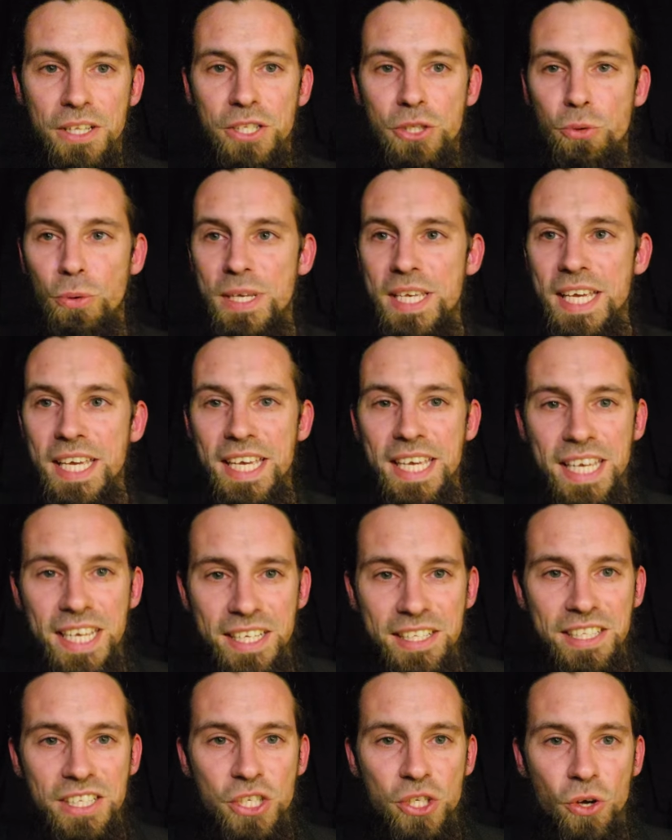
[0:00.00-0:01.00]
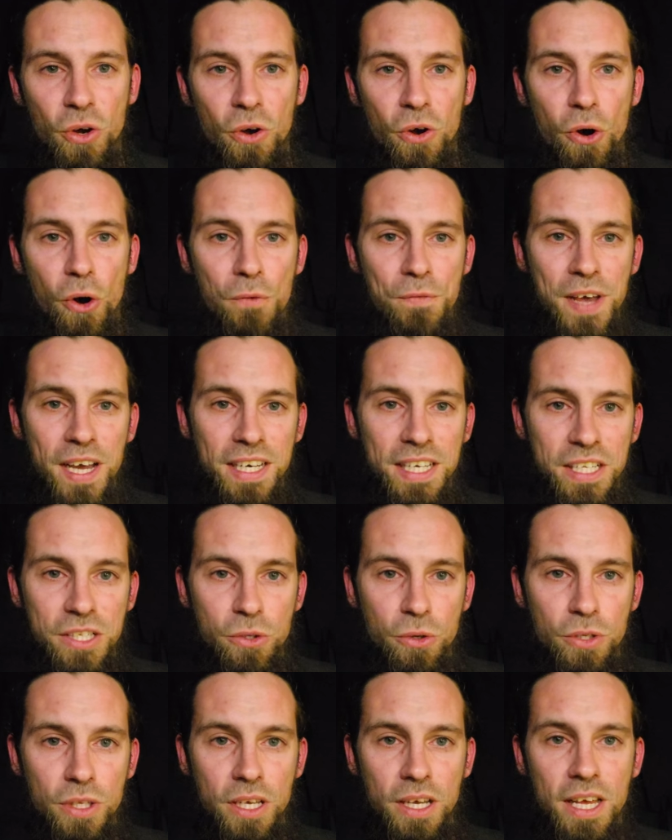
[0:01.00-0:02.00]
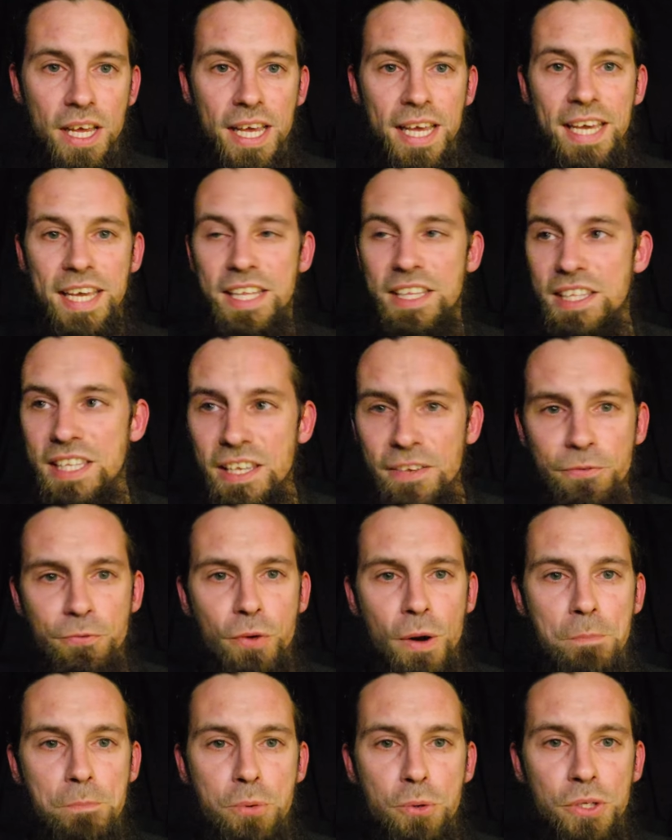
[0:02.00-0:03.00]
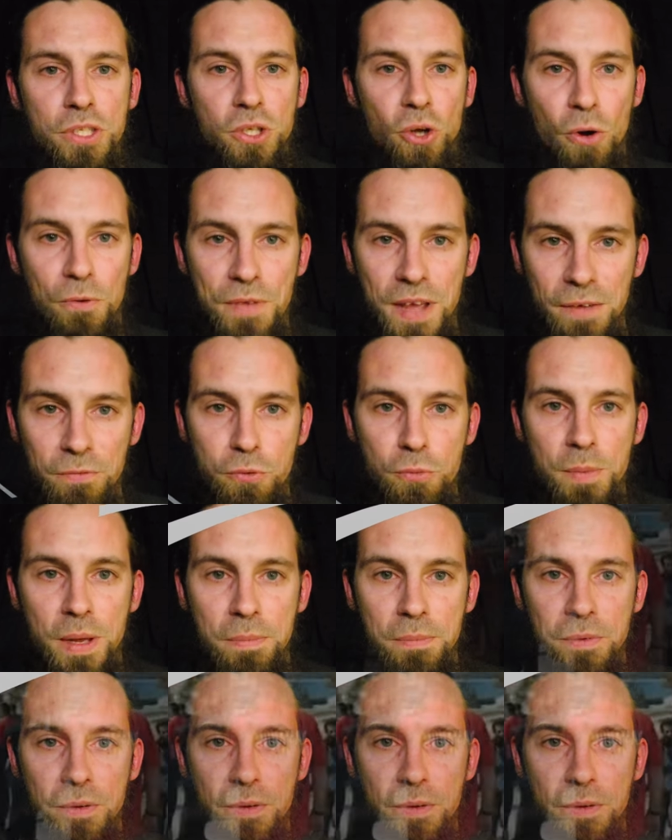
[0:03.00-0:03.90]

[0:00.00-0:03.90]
soyez exigeant envers les autres et dix fois plus envers vous-même.